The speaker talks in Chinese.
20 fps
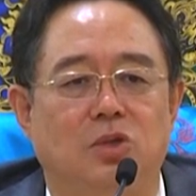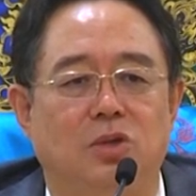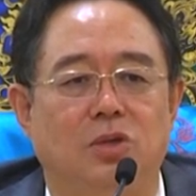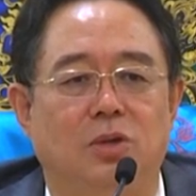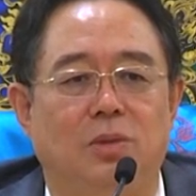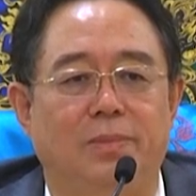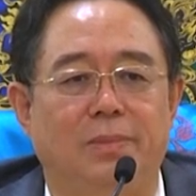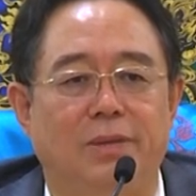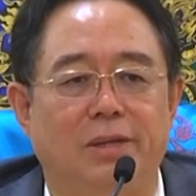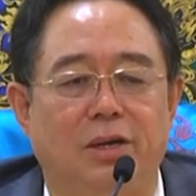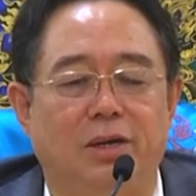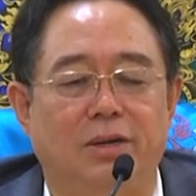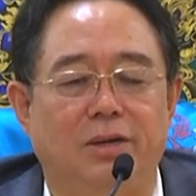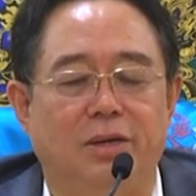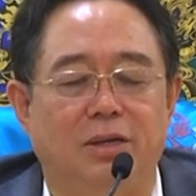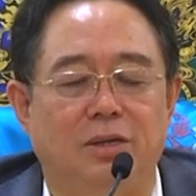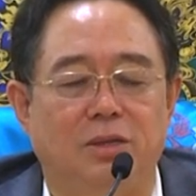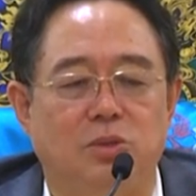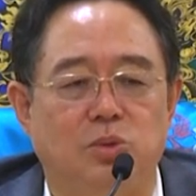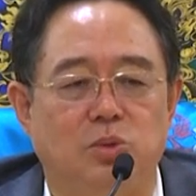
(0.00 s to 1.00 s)
所以我们
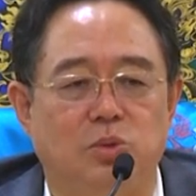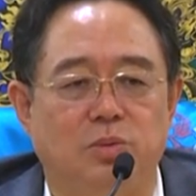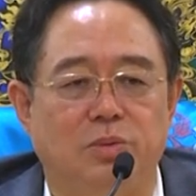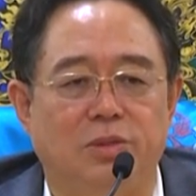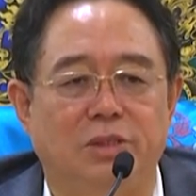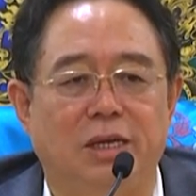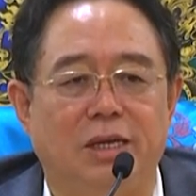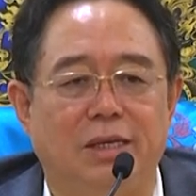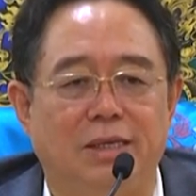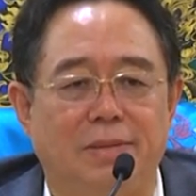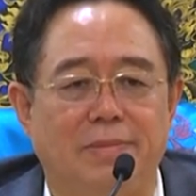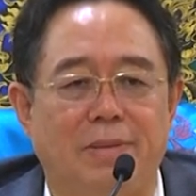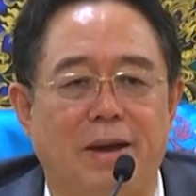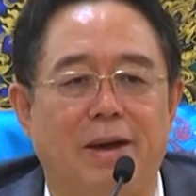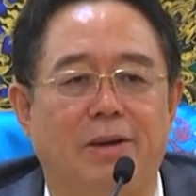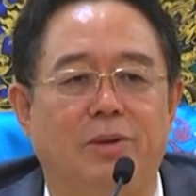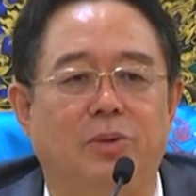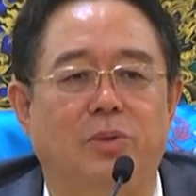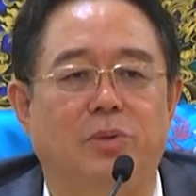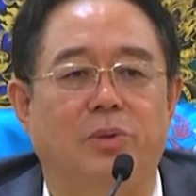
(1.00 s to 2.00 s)
要给祖先一
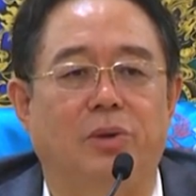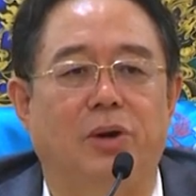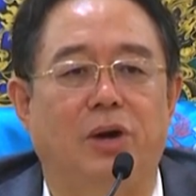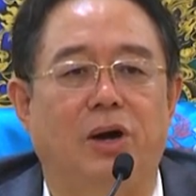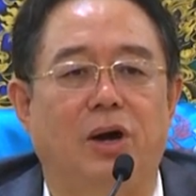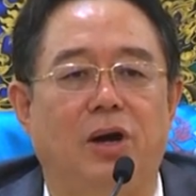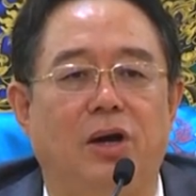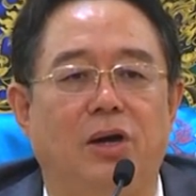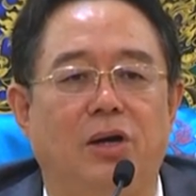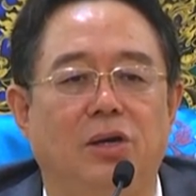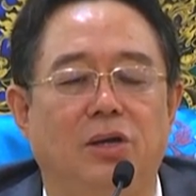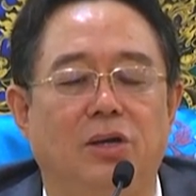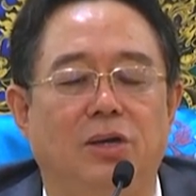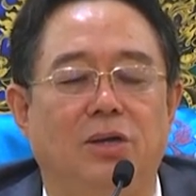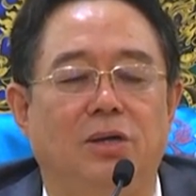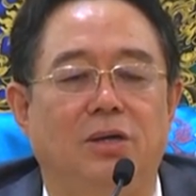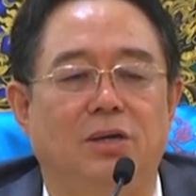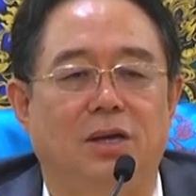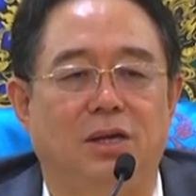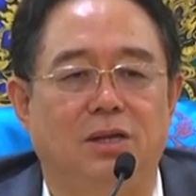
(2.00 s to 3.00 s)
把火，
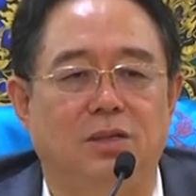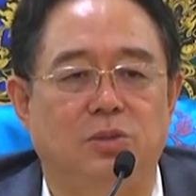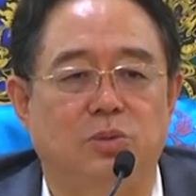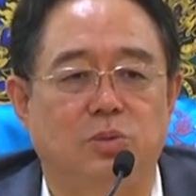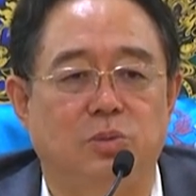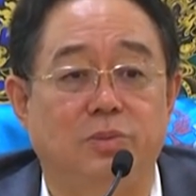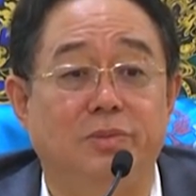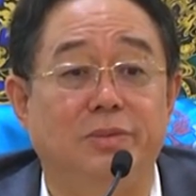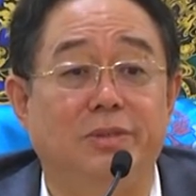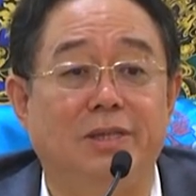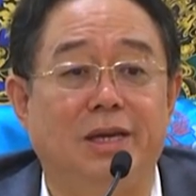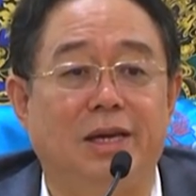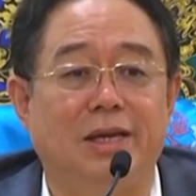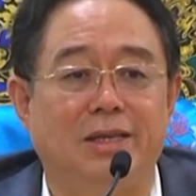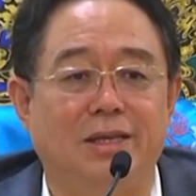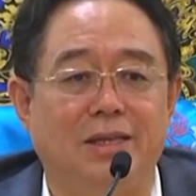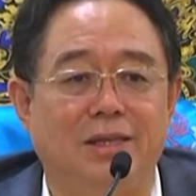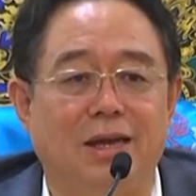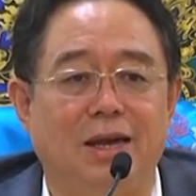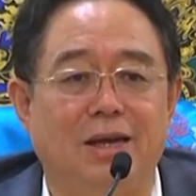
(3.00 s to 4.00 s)
给祖
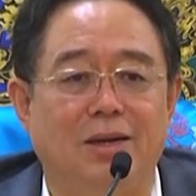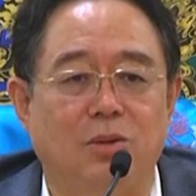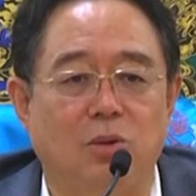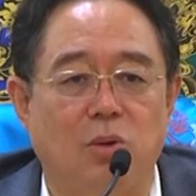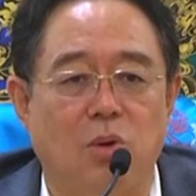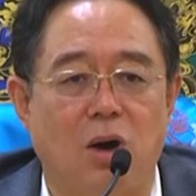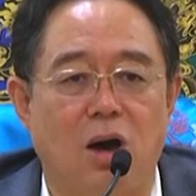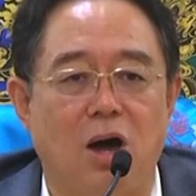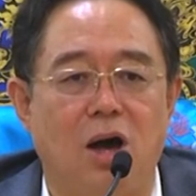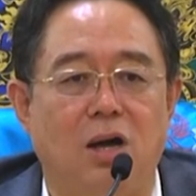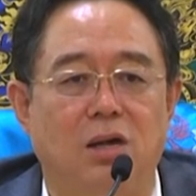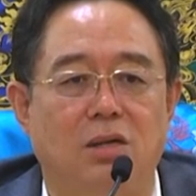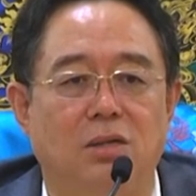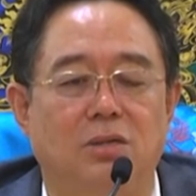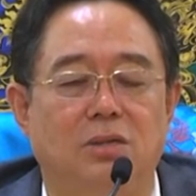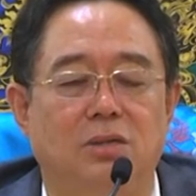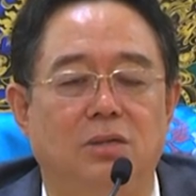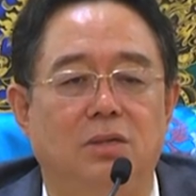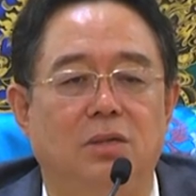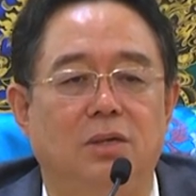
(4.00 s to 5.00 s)
先一点
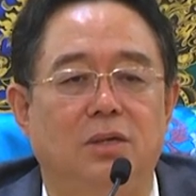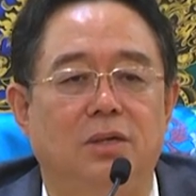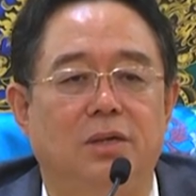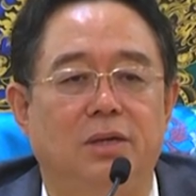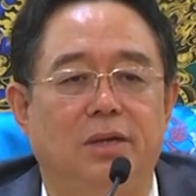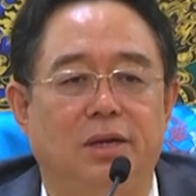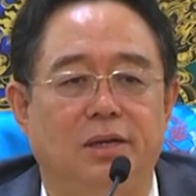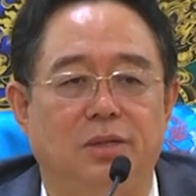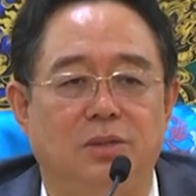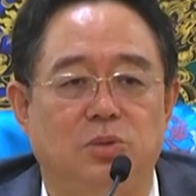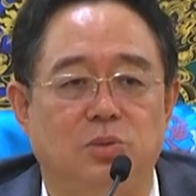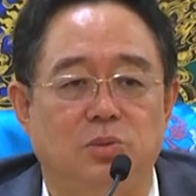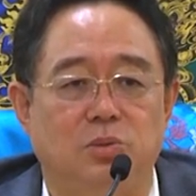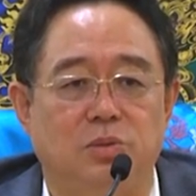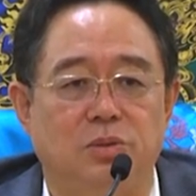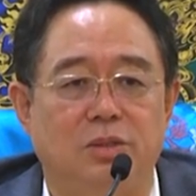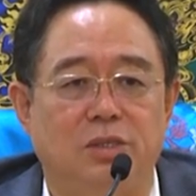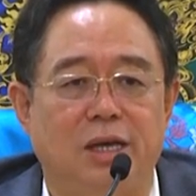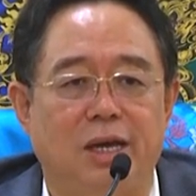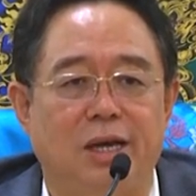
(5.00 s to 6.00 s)
光，给
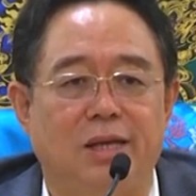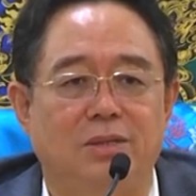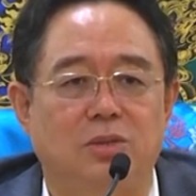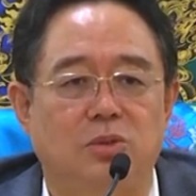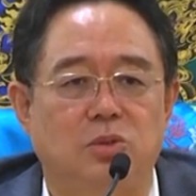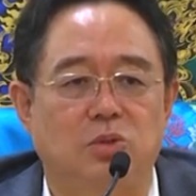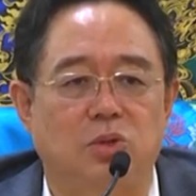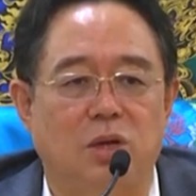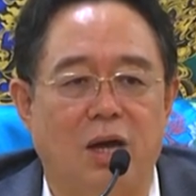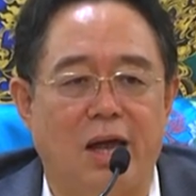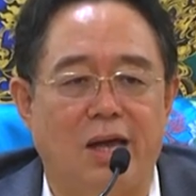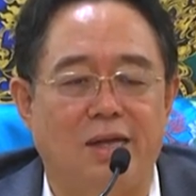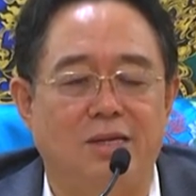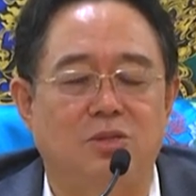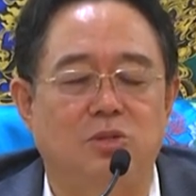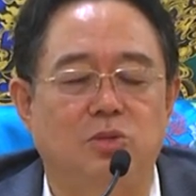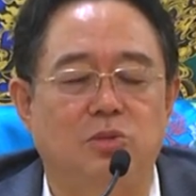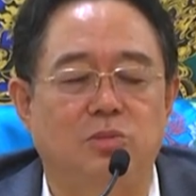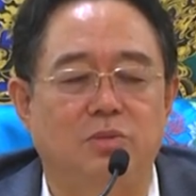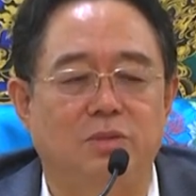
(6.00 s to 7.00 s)
祖先
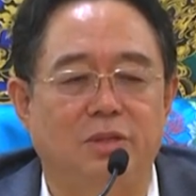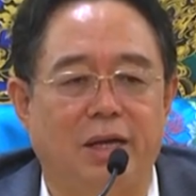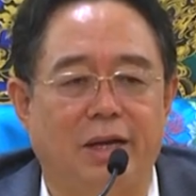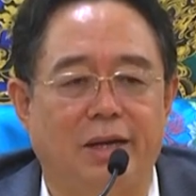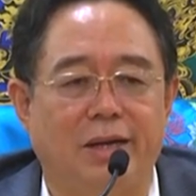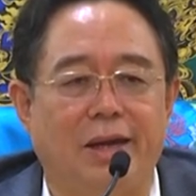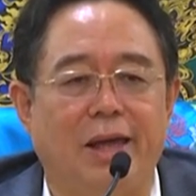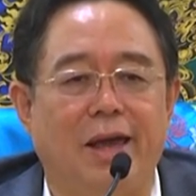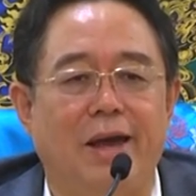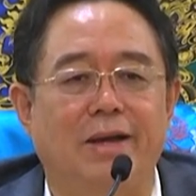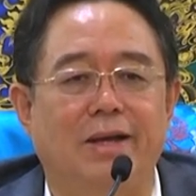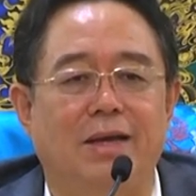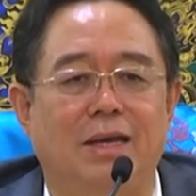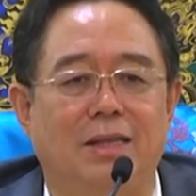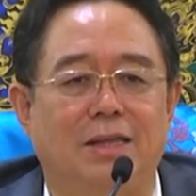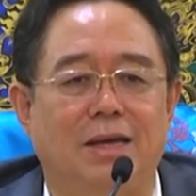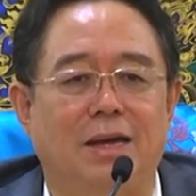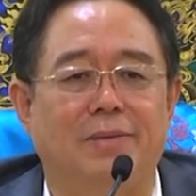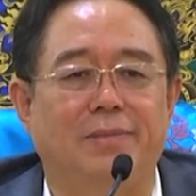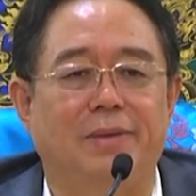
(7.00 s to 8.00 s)
传输能量
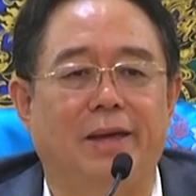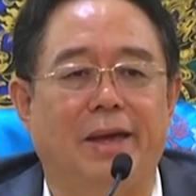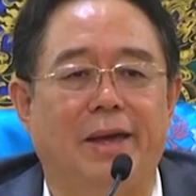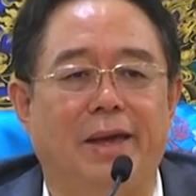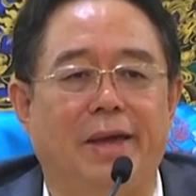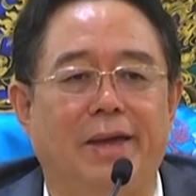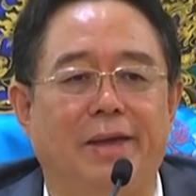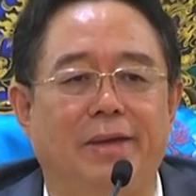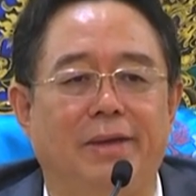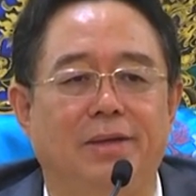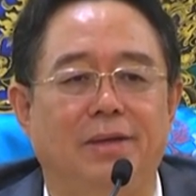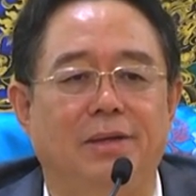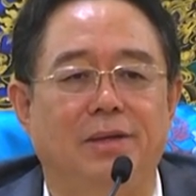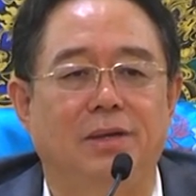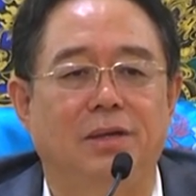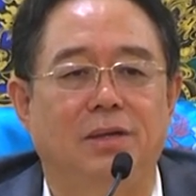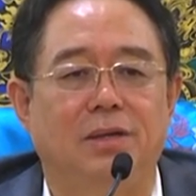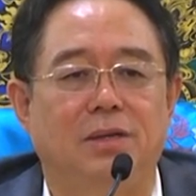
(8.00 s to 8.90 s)
给他们，